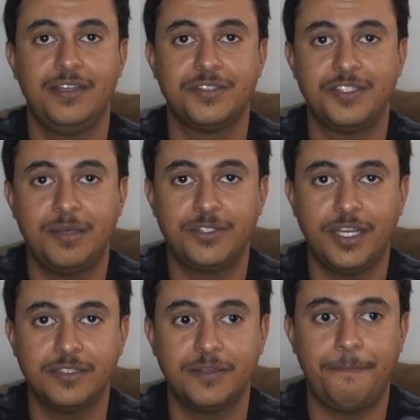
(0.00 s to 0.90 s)
سناب
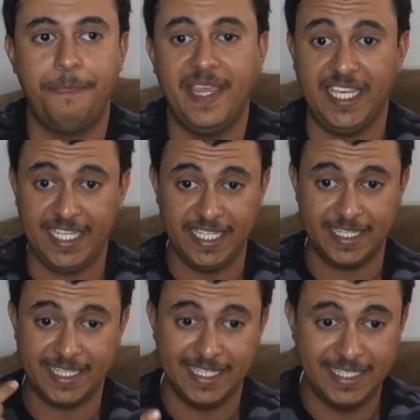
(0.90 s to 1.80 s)
شات يعيد
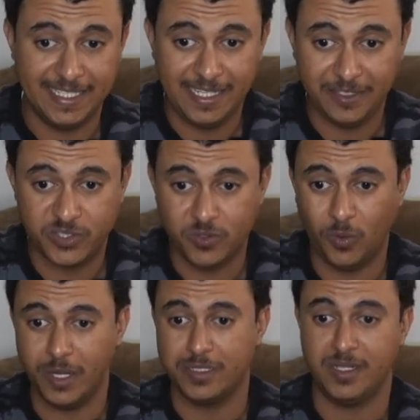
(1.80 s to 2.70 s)
كل
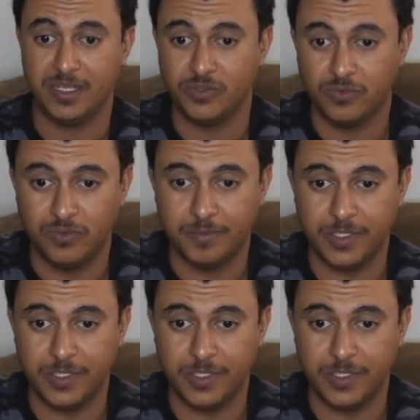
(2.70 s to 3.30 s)
الستوريز اللي اشوفهم